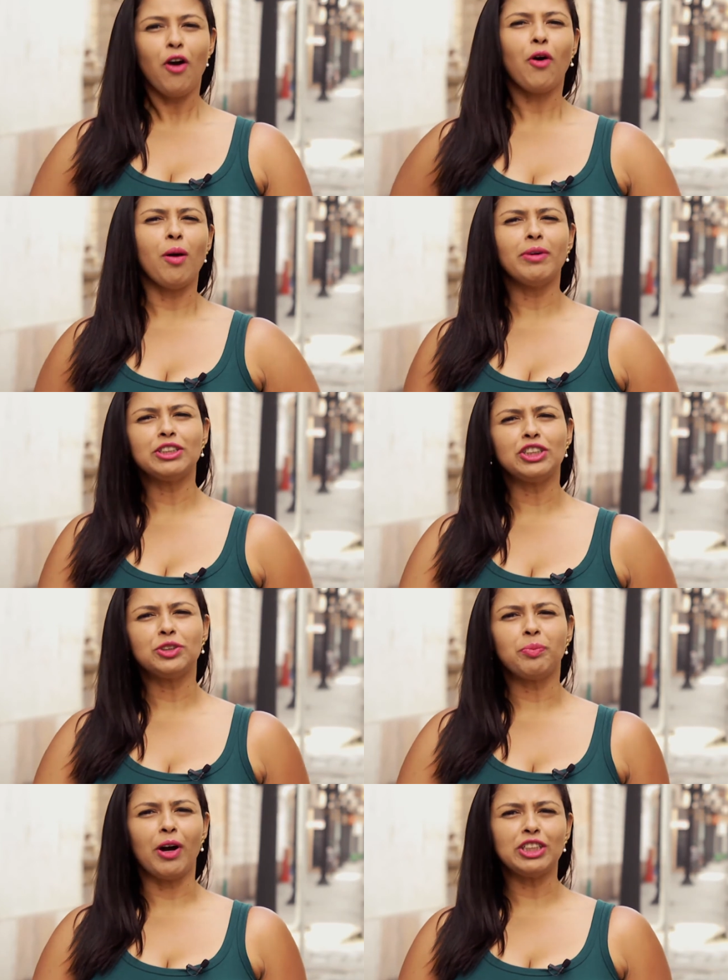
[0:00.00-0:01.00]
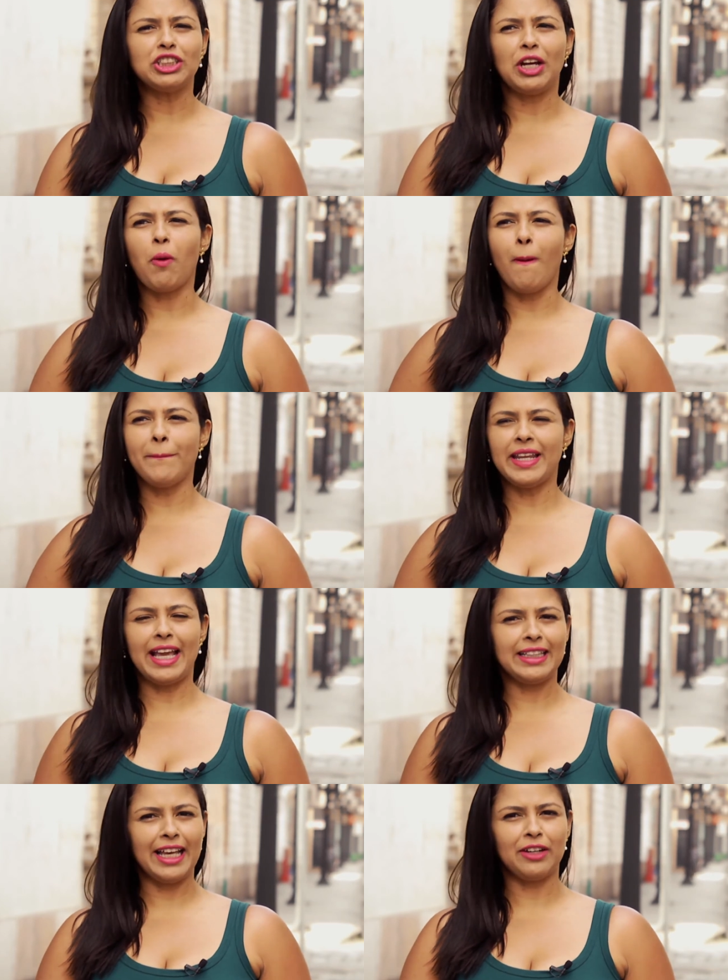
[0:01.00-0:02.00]
como a gente pode
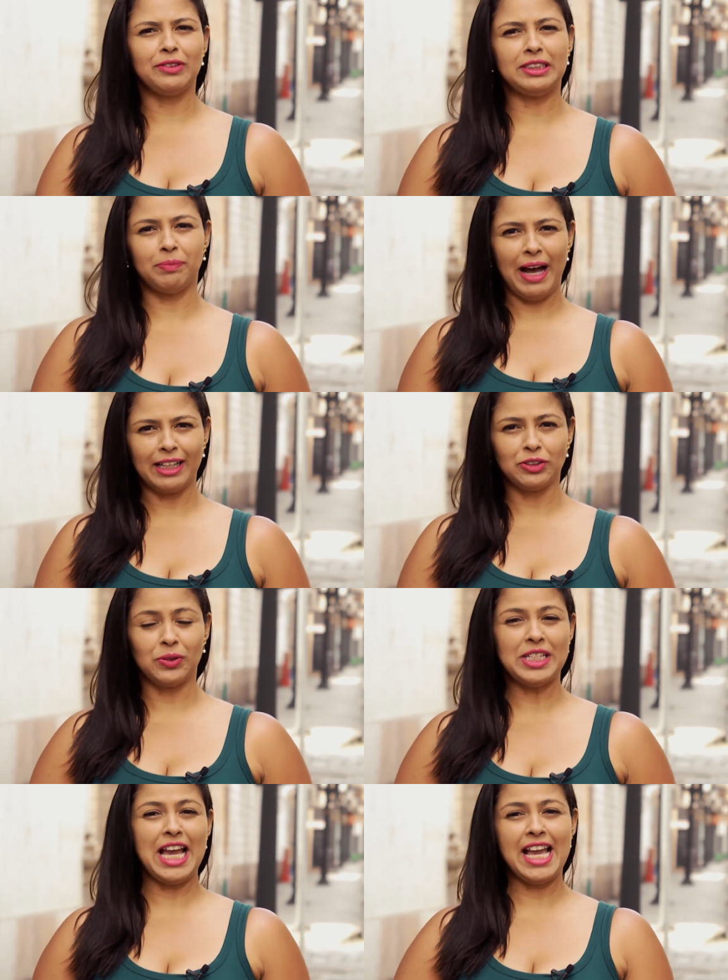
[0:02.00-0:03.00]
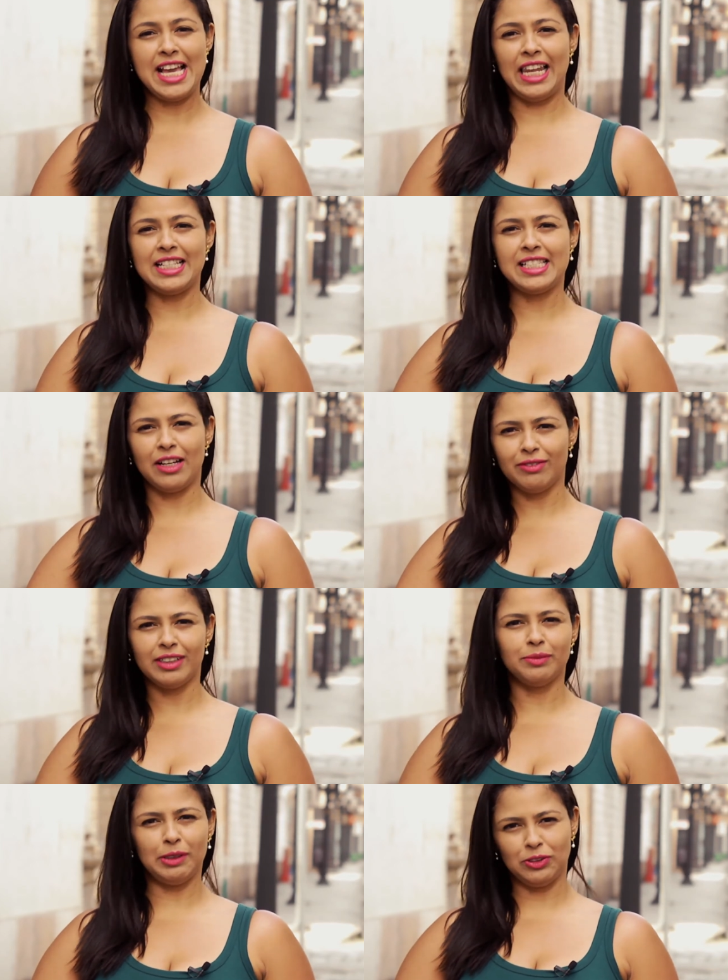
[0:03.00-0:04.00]
compreender o espaço e a relação
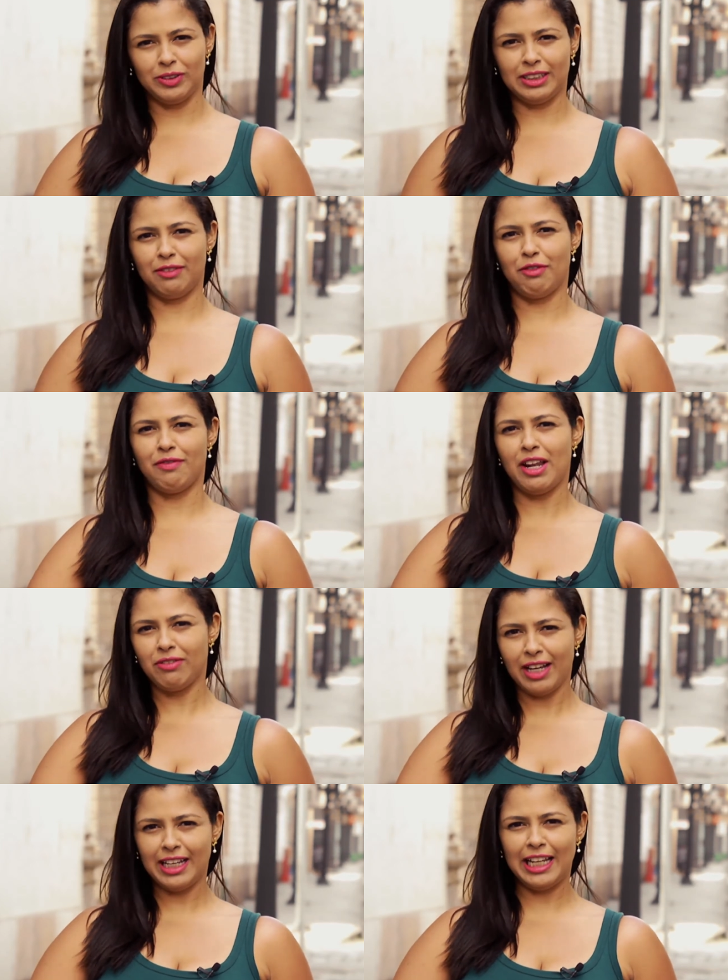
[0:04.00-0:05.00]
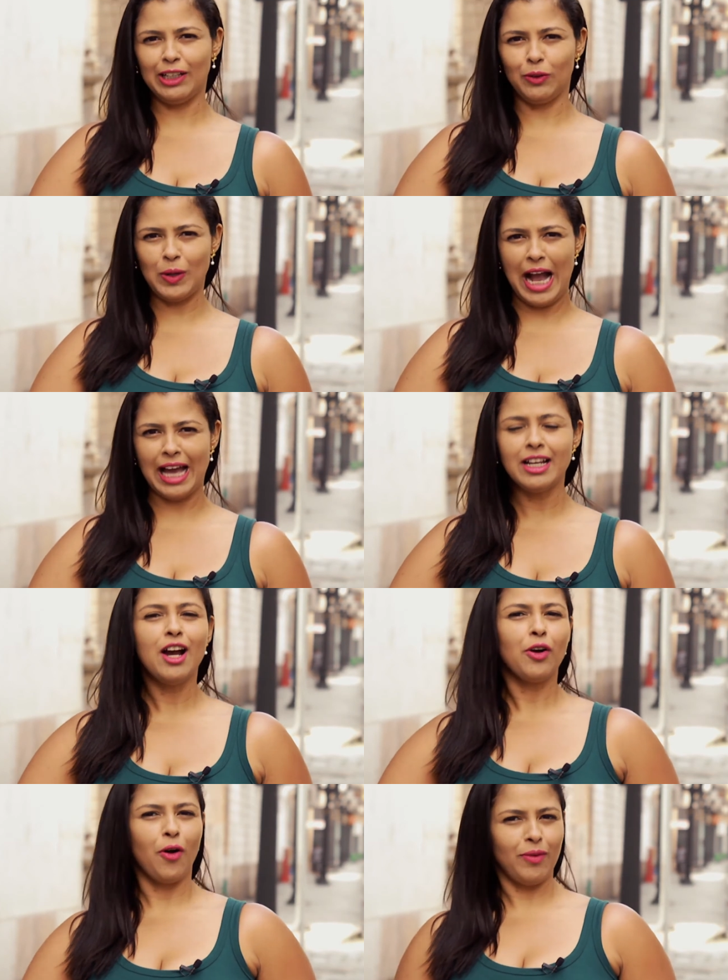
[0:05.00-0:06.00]
das pessoas que viveram naquele lugar
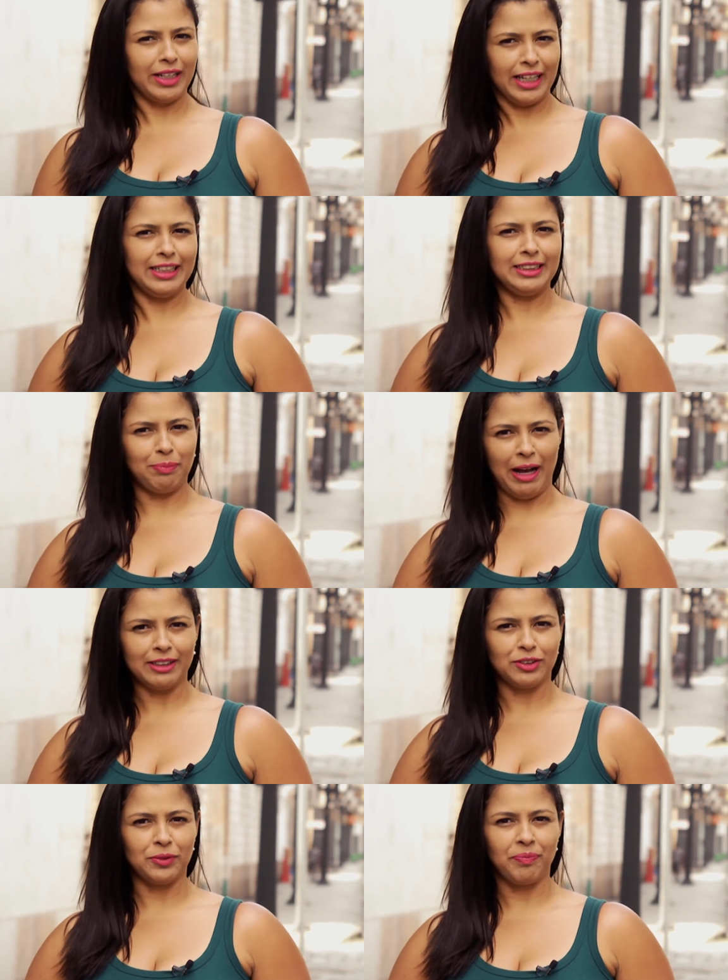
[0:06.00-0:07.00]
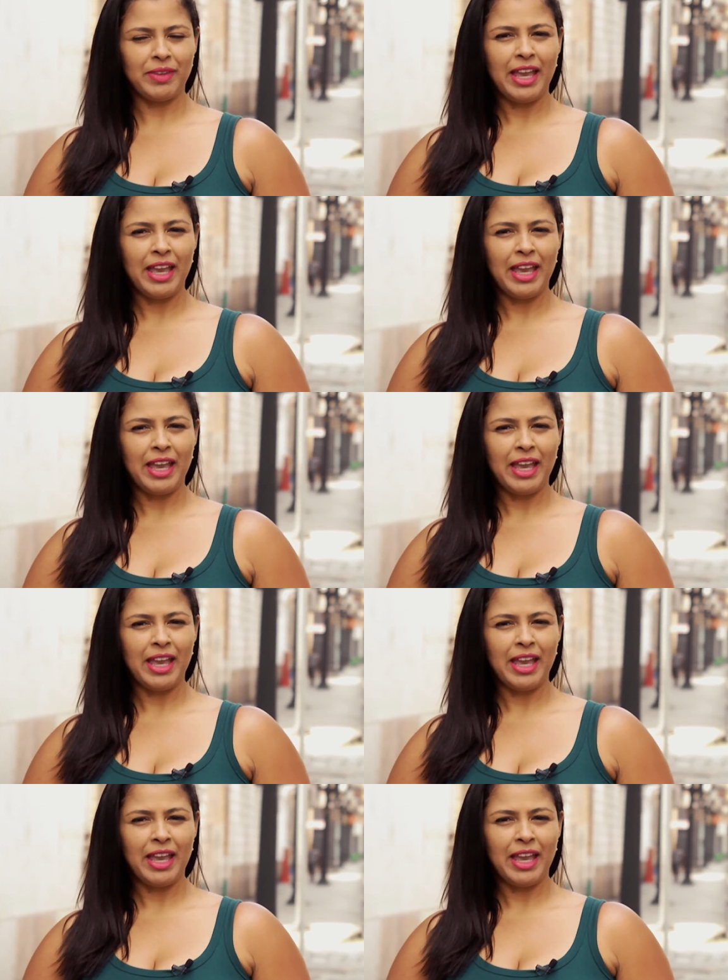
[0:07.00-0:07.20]
com aquele espaço.